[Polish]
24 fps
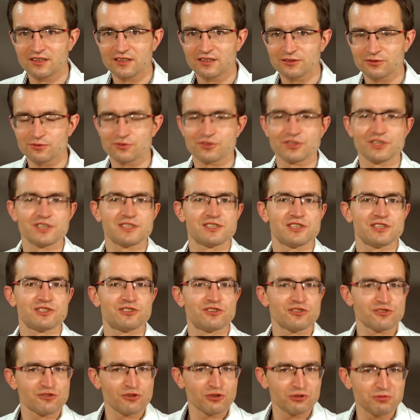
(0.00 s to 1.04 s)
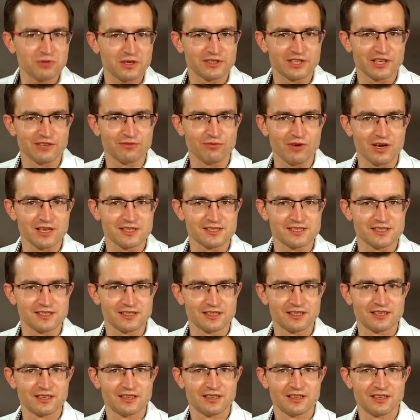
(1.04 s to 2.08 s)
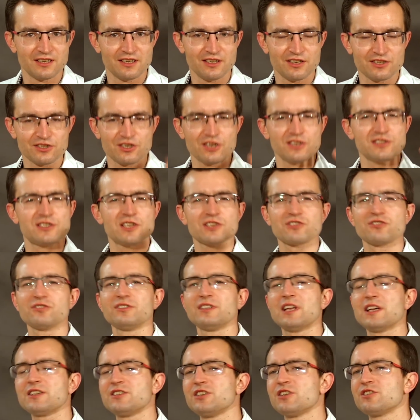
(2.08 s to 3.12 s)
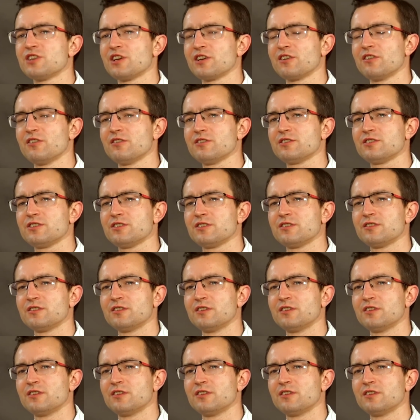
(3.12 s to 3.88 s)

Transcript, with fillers: którzy jesteście źródłem tej władzy, jeżeli zażądacie czegoś,